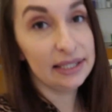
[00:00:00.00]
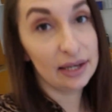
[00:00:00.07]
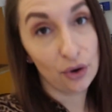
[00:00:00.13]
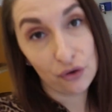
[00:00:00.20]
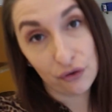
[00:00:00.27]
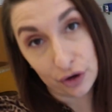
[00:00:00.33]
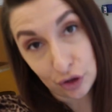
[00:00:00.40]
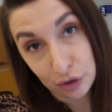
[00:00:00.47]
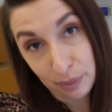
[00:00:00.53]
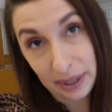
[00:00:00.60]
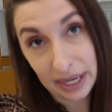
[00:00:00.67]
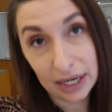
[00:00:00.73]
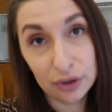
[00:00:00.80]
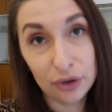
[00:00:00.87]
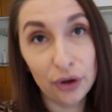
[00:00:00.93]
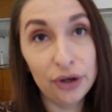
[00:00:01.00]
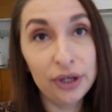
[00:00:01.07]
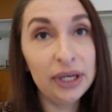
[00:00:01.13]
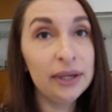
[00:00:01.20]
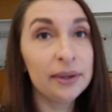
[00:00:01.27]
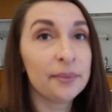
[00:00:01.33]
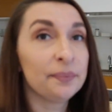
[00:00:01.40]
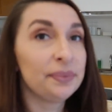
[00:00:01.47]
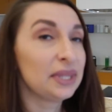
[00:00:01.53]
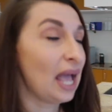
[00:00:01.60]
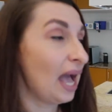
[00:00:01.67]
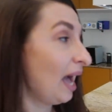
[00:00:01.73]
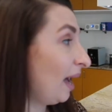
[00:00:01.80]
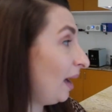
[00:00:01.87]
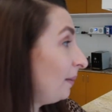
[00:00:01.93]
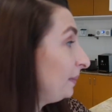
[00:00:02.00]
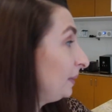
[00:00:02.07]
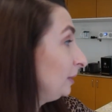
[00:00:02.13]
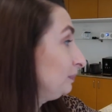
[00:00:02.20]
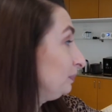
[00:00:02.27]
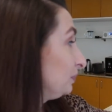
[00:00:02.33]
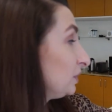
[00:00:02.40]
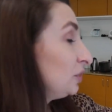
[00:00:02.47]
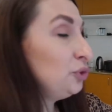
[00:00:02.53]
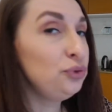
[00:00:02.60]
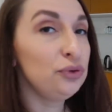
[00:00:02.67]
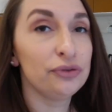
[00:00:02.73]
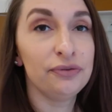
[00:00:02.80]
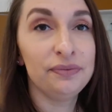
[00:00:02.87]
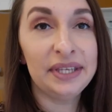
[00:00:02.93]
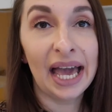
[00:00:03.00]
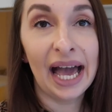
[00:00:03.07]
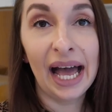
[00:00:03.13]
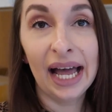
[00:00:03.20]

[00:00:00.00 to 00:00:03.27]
sie auch versperren können. Aber sie dürfen hier